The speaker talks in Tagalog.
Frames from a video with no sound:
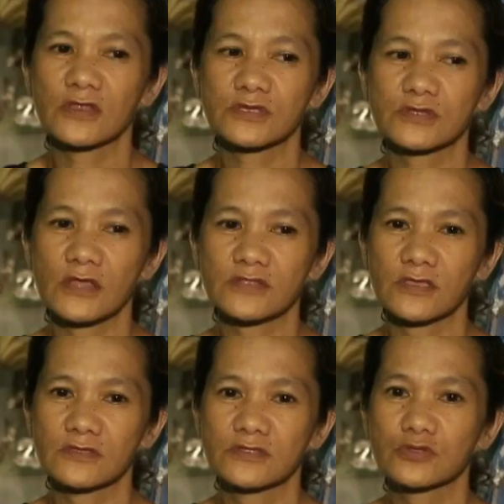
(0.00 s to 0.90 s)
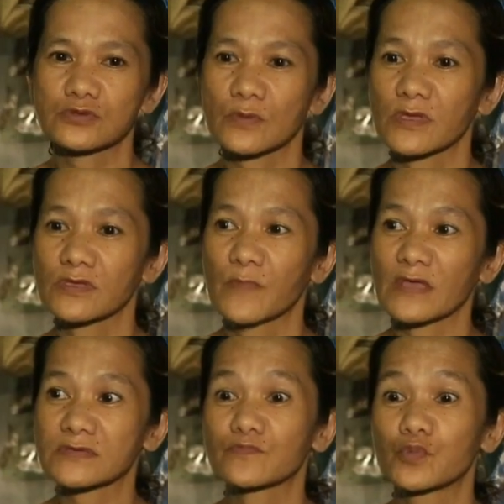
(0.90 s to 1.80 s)
lang siya dati dito sa may
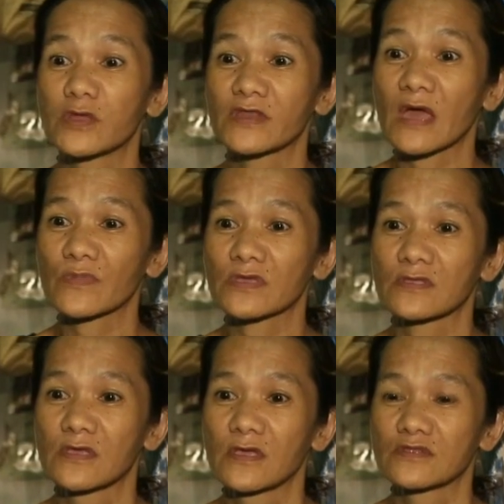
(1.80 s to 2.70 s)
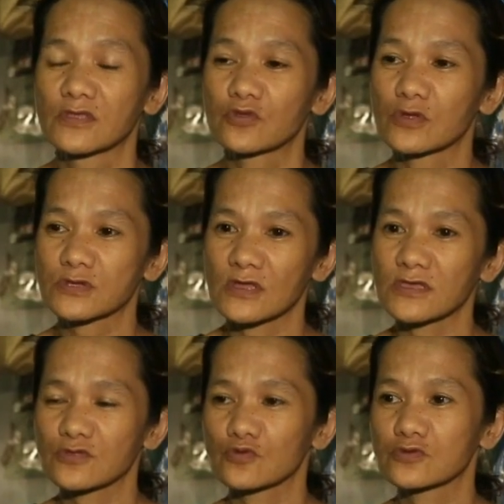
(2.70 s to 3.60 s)
basketball namin. Dito lang siya
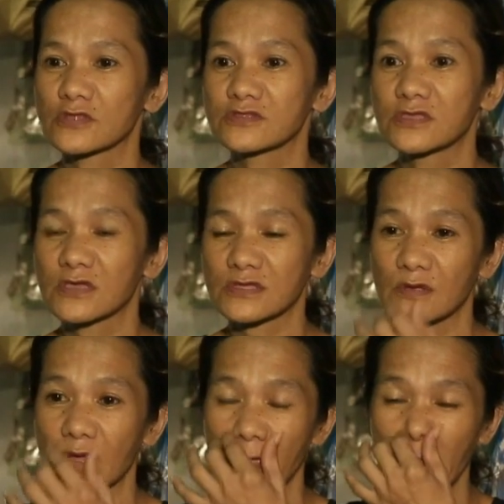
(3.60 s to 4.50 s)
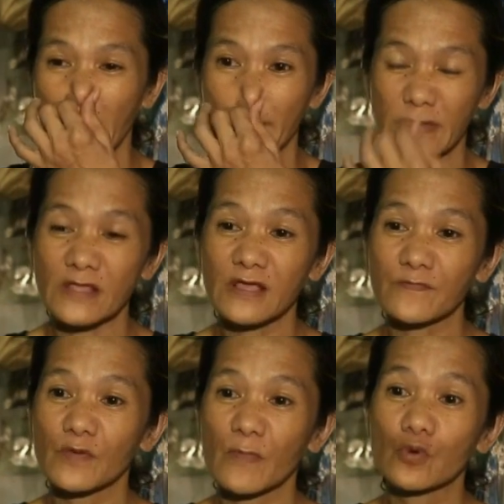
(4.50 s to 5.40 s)
nakikitulog dahil hindi nga siya matanggap
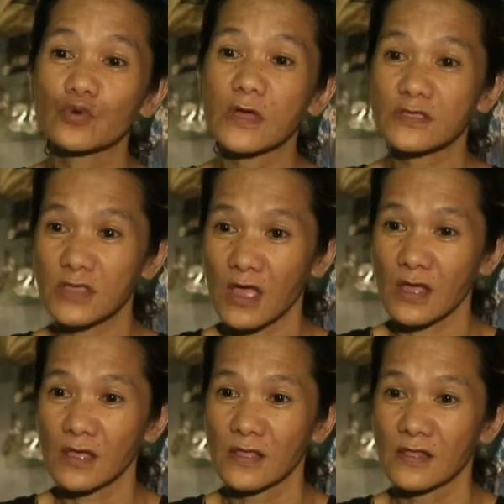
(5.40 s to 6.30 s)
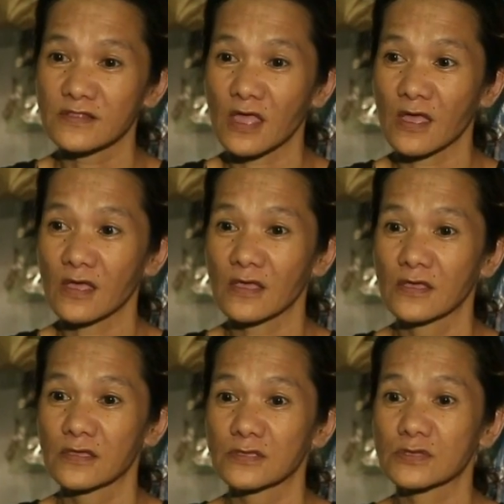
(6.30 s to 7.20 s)
ng magulang niya na
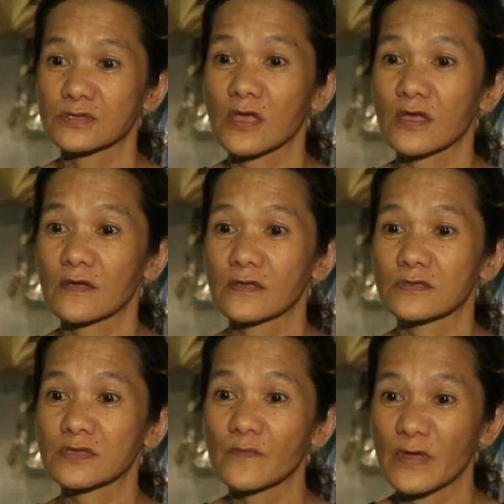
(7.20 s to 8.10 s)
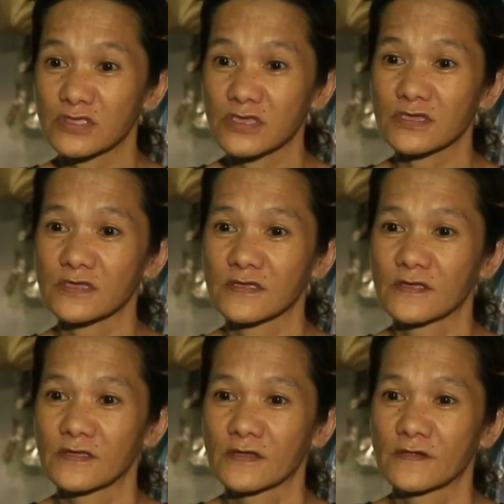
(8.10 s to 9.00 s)
siya, siya bading.
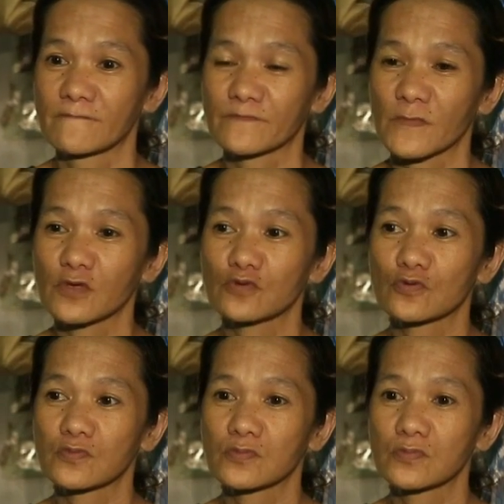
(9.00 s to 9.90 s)
Ngayon, nung